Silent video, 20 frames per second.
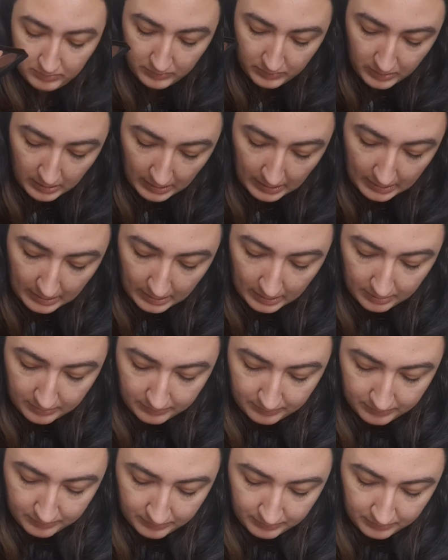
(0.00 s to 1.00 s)
voilà
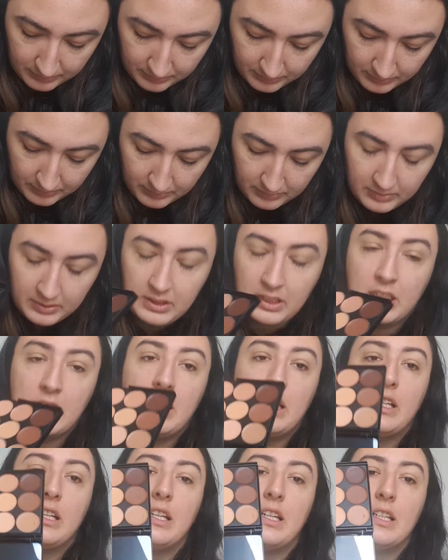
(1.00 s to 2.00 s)

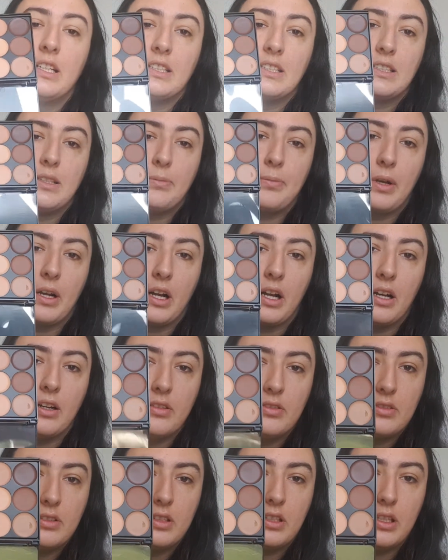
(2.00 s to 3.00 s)
c'est pas
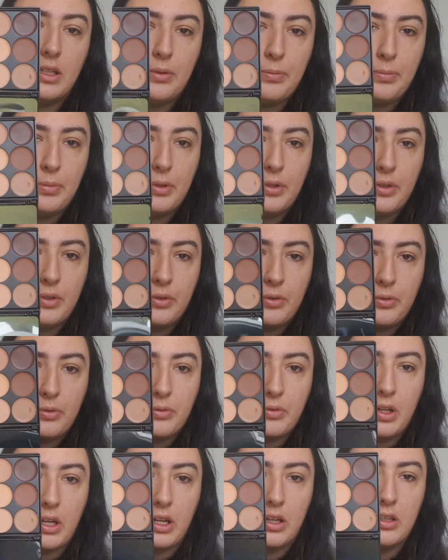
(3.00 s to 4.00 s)
grave hop
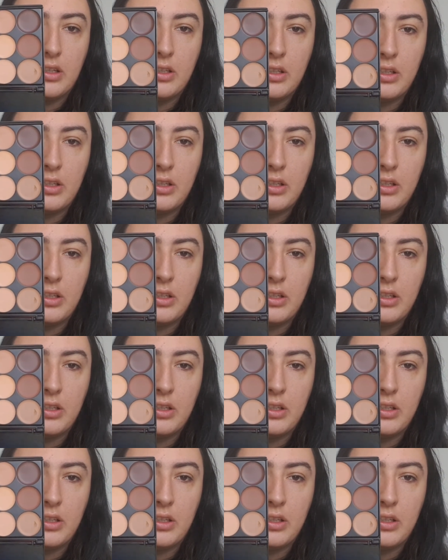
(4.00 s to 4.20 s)
voilà